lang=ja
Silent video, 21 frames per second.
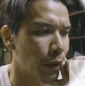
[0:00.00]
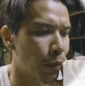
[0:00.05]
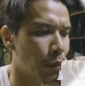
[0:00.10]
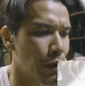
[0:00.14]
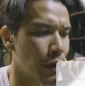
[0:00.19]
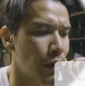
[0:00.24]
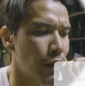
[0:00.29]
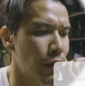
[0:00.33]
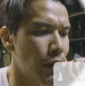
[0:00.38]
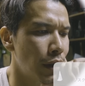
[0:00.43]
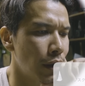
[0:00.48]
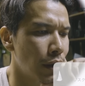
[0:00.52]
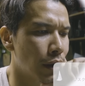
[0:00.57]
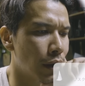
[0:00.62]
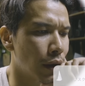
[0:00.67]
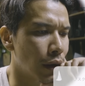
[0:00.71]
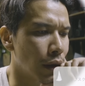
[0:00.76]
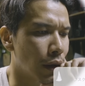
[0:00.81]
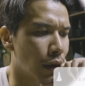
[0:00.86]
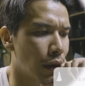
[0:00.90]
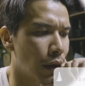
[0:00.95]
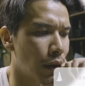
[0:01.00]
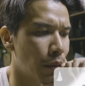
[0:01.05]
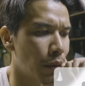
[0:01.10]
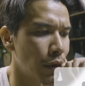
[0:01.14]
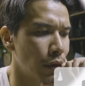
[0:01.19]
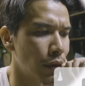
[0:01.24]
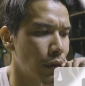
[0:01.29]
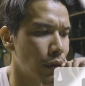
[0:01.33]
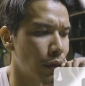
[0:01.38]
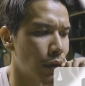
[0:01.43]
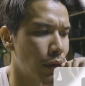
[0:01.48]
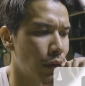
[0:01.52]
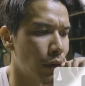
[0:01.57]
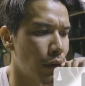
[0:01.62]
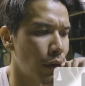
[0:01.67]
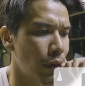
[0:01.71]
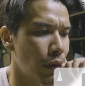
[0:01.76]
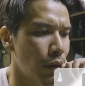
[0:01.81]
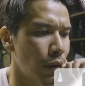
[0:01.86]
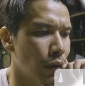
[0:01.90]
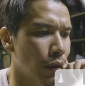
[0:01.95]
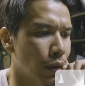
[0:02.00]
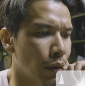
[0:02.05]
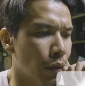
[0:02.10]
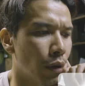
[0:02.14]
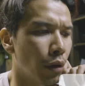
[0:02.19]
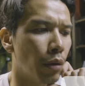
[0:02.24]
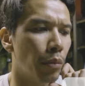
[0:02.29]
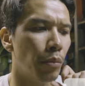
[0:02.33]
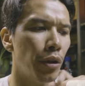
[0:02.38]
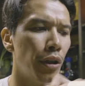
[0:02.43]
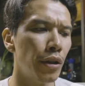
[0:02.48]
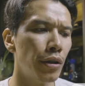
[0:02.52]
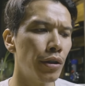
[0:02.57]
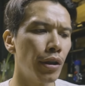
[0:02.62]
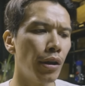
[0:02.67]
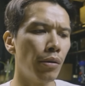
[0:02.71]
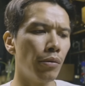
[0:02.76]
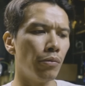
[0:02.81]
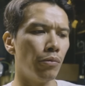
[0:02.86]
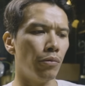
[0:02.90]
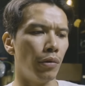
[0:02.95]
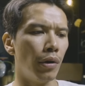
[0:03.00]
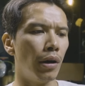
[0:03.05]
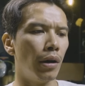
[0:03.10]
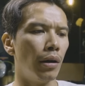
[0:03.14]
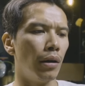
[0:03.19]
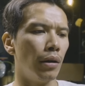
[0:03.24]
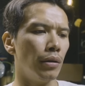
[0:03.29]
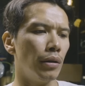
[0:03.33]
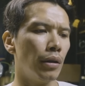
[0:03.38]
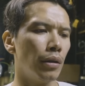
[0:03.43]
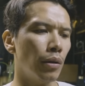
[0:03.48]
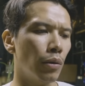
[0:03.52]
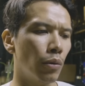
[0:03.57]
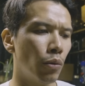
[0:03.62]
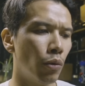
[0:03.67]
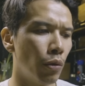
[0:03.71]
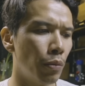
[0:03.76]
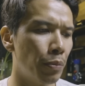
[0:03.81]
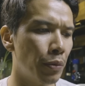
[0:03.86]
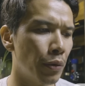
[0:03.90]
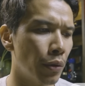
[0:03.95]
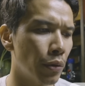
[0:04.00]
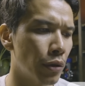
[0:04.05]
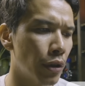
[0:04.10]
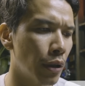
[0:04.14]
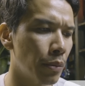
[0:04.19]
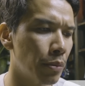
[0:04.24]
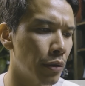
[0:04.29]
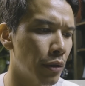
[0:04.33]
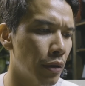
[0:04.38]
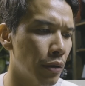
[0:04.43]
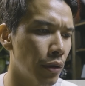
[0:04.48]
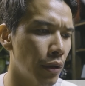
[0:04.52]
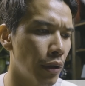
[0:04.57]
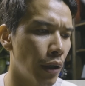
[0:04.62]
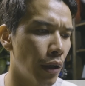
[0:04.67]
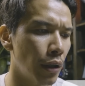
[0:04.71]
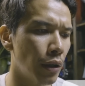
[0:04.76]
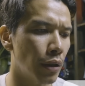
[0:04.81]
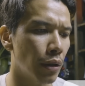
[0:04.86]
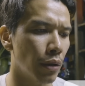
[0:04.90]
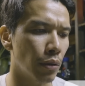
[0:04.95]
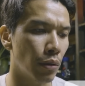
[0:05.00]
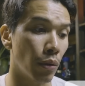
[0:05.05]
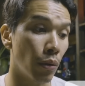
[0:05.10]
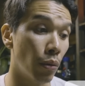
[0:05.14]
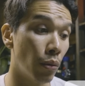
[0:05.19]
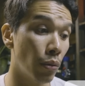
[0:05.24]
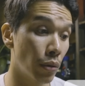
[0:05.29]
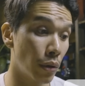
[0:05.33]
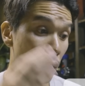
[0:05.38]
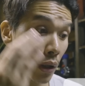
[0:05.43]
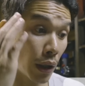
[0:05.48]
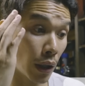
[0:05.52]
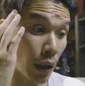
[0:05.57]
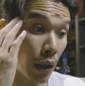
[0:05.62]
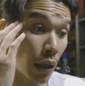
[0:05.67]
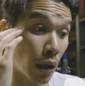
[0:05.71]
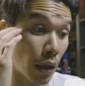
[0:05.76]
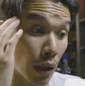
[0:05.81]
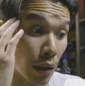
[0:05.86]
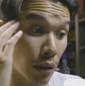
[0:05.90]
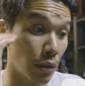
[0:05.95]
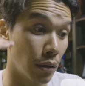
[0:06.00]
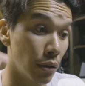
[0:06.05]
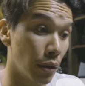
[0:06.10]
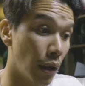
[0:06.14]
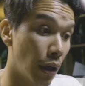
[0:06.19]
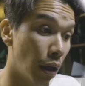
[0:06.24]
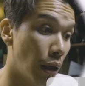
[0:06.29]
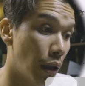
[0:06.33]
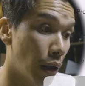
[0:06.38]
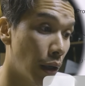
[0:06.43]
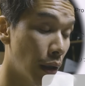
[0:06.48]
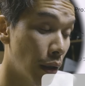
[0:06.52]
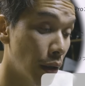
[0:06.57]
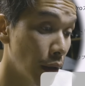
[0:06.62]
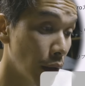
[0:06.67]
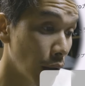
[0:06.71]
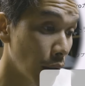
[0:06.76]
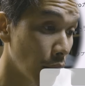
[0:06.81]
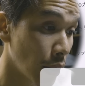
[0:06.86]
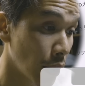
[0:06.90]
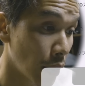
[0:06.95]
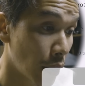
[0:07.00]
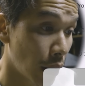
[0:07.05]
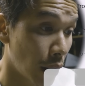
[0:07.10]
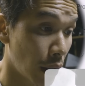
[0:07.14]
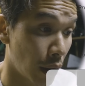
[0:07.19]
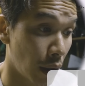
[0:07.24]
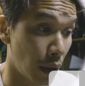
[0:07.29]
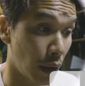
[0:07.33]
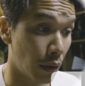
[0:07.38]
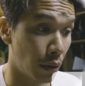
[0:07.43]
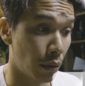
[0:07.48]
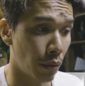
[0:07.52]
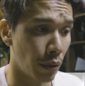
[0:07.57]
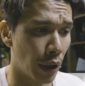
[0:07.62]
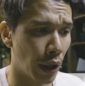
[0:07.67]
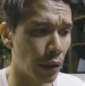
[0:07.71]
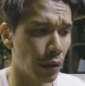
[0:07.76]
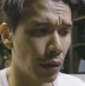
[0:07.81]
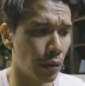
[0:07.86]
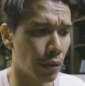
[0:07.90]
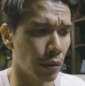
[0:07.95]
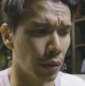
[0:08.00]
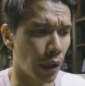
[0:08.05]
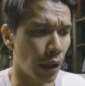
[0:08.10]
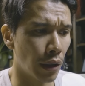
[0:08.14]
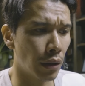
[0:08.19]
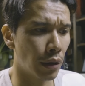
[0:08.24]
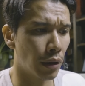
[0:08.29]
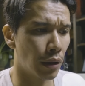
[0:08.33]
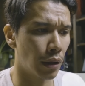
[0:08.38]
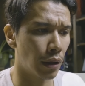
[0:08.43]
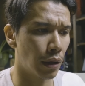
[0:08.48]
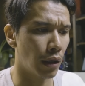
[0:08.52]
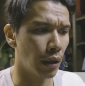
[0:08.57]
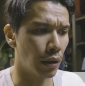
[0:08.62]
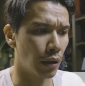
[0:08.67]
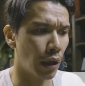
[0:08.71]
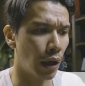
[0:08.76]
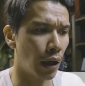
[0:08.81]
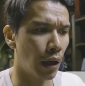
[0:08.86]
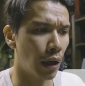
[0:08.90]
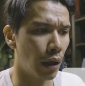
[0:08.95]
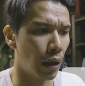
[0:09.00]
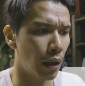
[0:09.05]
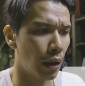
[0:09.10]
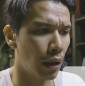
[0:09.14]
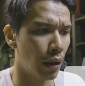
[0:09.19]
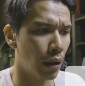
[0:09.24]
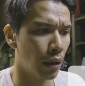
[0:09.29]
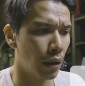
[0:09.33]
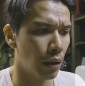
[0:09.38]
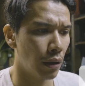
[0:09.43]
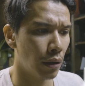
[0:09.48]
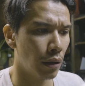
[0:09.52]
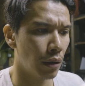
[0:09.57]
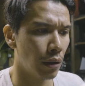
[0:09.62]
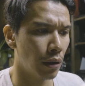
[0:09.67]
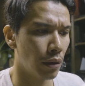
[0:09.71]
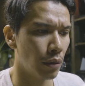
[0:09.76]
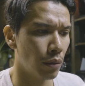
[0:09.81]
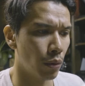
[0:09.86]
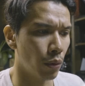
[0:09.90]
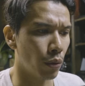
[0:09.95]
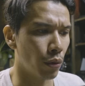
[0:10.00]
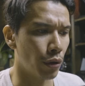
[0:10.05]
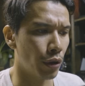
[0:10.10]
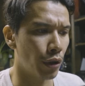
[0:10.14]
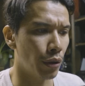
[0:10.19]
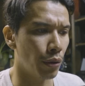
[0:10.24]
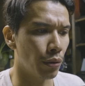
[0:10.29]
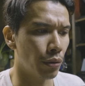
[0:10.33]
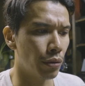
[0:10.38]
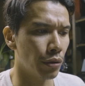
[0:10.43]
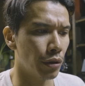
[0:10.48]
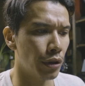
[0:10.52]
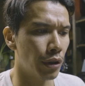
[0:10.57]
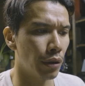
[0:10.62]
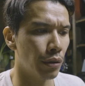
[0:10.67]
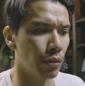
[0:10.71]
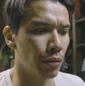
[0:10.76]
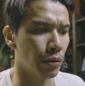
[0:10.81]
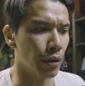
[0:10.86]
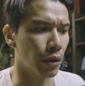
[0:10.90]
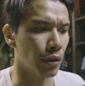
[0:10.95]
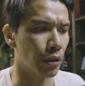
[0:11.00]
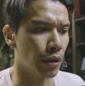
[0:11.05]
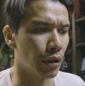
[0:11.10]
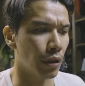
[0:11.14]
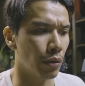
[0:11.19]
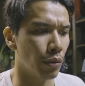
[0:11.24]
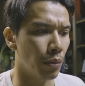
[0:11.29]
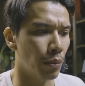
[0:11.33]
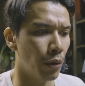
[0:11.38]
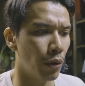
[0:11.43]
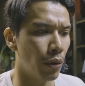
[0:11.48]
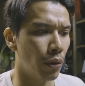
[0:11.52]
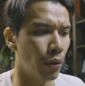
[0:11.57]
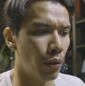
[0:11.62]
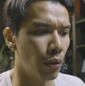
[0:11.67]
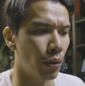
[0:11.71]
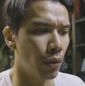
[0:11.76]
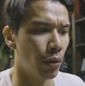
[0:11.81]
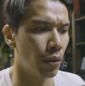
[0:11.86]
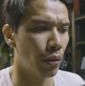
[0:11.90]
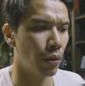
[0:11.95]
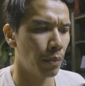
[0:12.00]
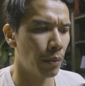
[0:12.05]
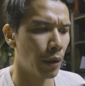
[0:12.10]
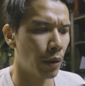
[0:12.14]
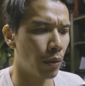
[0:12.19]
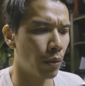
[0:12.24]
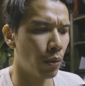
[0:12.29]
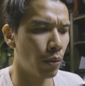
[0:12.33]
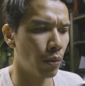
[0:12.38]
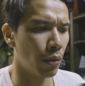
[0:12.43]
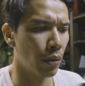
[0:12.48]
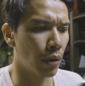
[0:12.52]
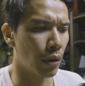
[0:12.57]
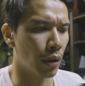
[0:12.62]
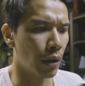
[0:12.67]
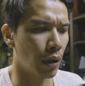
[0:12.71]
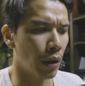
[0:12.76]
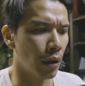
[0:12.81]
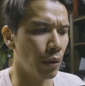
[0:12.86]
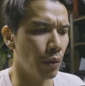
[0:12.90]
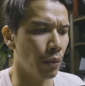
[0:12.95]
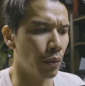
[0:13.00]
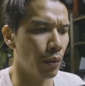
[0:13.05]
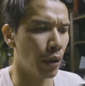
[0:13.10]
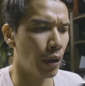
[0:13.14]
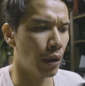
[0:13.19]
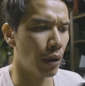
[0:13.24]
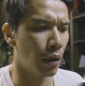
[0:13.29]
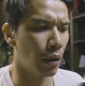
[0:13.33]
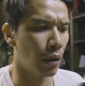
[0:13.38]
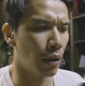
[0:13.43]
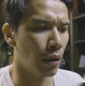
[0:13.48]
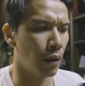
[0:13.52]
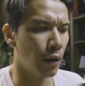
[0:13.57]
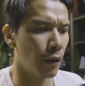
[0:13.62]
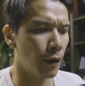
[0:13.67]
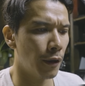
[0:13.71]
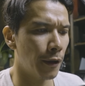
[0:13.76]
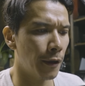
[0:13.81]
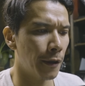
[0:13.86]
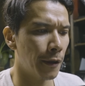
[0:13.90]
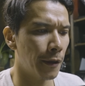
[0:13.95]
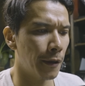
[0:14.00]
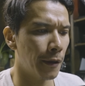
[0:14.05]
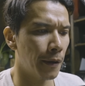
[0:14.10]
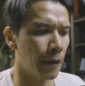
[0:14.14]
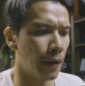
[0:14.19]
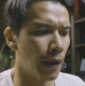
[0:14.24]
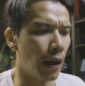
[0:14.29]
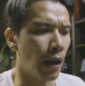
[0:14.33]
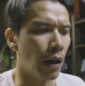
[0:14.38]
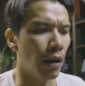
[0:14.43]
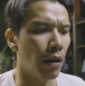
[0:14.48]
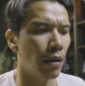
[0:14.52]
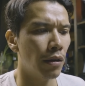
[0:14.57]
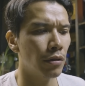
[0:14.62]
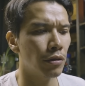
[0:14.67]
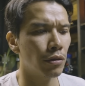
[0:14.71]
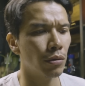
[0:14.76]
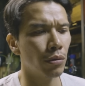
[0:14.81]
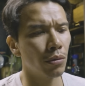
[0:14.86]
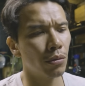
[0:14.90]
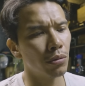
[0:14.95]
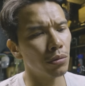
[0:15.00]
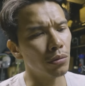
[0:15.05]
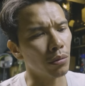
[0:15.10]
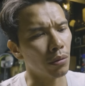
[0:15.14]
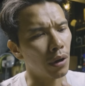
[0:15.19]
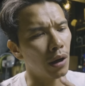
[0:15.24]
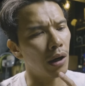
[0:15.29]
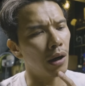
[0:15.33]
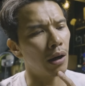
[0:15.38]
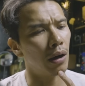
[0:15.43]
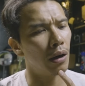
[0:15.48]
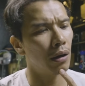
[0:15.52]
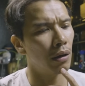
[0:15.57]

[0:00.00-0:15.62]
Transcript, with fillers: これ以前から変わってないんだけど、以前はなんか GoPro のサブスクに入ってると本体価格が、えー、っと、安くなってたと記憶してるんですけども、まあ、今回は、あ、そういうことか。